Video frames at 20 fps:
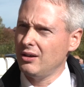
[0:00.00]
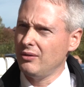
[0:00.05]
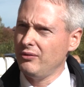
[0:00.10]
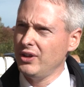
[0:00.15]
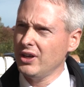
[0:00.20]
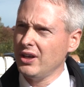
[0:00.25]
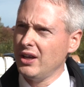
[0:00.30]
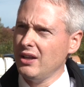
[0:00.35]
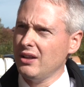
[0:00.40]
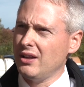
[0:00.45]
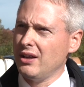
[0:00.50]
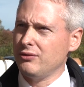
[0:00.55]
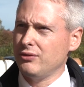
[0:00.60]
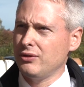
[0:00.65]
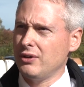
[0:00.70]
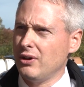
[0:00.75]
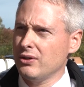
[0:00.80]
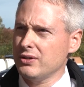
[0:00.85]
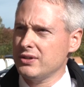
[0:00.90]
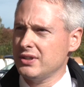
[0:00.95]
Wir gehen
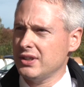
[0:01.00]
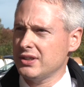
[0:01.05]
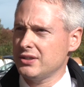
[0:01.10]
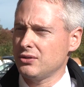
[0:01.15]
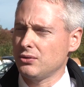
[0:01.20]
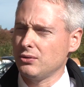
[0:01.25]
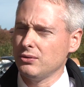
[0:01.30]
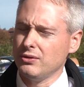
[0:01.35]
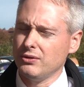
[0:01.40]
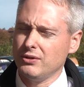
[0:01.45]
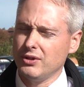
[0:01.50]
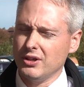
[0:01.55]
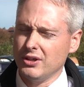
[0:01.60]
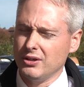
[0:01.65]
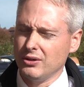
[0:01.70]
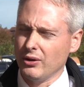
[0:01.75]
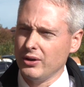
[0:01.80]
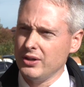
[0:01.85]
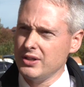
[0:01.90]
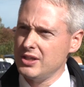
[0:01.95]
davon aus, dass rund
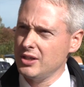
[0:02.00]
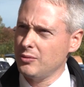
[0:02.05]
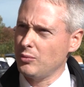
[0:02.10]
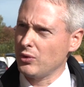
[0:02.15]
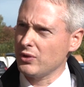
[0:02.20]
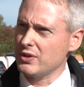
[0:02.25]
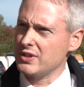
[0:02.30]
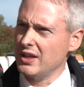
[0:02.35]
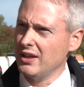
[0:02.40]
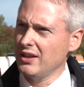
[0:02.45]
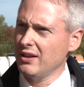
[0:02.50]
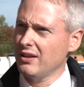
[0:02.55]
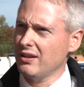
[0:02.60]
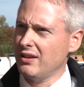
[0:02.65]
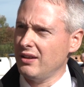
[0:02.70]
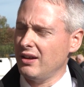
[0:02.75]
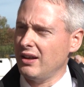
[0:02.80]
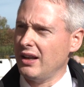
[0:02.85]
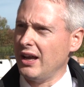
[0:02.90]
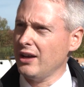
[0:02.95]
90 äh, Prozent
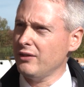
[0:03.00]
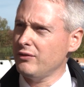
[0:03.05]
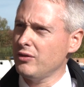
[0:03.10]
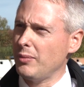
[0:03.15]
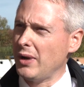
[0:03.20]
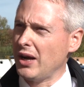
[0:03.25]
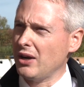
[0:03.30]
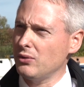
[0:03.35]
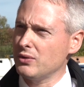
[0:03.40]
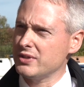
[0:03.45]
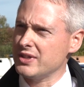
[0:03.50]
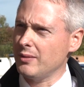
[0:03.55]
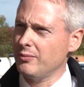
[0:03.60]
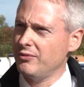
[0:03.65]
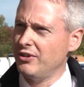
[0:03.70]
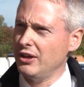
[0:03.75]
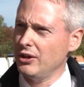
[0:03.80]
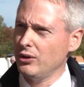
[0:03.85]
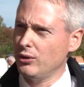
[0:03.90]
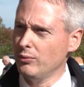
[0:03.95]
der
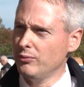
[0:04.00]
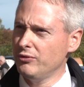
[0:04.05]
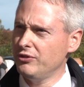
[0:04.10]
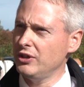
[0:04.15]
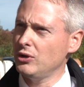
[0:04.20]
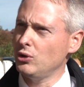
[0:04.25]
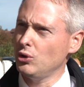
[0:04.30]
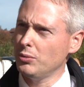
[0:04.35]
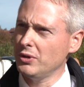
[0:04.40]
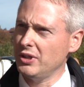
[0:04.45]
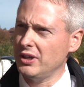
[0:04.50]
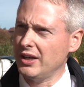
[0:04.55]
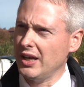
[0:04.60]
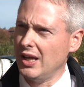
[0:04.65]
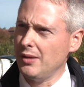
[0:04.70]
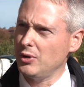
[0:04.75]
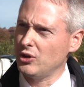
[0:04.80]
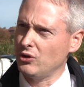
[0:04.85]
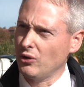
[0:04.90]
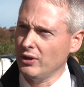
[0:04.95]
Leichtverpackungsabfälle künftig über die
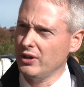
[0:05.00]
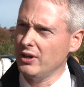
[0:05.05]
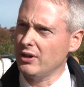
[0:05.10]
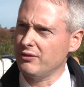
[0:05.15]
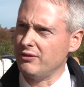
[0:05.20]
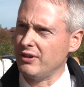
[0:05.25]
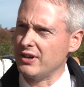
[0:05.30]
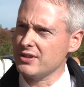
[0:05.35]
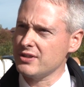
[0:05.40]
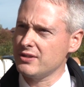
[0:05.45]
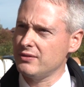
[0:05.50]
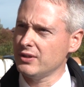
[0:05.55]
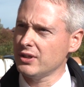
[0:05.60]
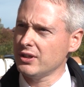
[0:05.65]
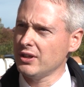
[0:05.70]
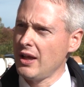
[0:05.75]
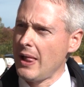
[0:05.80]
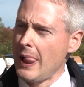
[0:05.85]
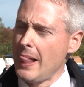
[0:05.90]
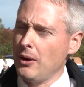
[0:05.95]
gelbe Tonne erfasst wird
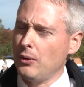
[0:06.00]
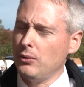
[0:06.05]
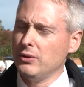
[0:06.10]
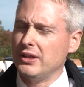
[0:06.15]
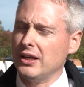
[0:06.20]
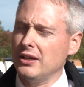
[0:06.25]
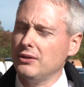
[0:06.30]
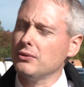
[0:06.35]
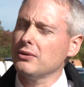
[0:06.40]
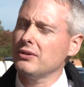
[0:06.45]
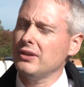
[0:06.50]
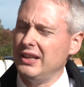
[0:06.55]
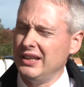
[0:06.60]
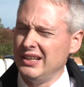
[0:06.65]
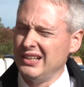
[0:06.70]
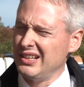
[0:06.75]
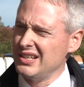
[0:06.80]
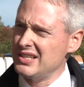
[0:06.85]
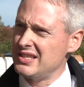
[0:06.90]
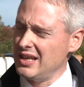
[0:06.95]
und dann noch
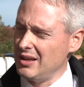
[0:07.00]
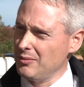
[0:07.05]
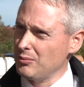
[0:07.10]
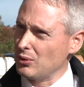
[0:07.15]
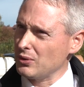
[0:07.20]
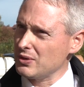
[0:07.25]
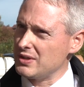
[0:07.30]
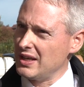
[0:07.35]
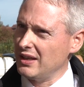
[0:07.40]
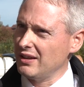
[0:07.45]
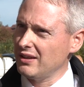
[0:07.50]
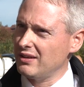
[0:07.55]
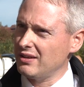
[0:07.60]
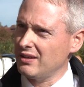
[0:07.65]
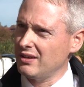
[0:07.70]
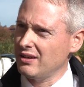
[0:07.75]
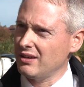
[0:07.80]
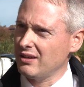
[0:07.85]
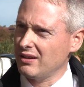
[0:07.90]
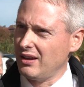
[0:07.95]
lediglich 10 Prozent
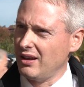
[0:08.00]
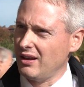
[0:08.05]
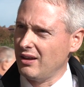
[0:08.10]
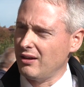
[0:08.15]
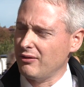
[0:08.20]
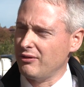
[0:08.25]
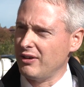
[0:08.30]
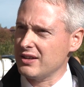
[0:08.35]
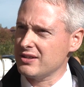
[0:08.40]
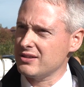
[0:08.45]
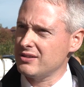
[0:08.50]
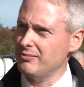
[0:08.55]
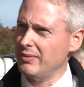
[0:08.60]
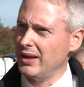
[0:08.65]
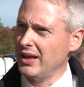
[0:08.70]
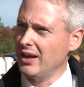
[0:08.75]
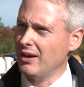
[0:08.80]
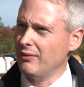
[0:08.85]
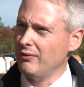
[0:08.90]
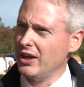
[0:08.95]
äh, der erfassten
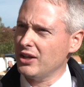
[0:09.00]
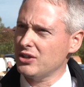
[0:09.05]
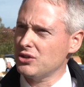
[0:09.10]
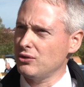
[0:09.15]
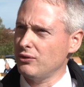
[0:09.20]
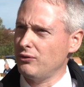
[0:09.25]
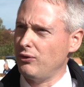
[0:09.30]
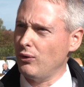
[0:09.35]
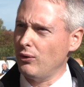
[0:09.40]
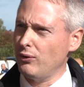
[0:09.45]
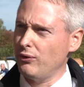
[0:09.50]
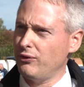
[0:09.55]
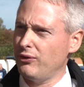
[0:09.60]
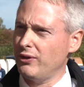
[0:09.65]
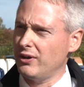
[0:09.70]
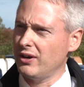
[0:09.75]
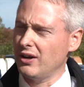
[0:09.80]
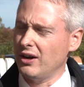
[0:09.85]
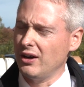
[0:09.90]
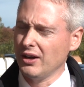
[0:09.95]
Menge am Wertstoffhof äh,
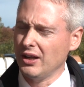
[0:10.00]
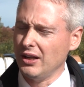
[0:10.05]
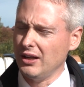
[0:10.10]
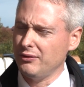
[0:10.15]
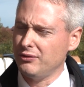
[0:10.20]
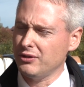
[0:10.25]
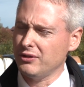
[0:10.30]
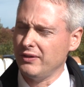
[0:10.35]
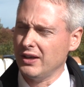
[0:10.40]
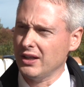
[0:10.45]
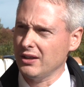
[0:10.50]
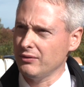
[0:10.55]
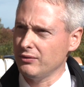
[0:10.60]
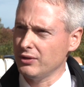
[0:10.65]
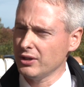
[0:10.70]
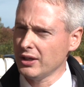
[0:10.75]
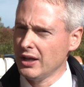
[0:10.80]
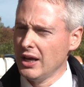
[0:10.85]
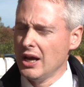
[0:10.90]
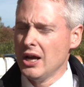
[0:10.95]
angeliefert werden wird.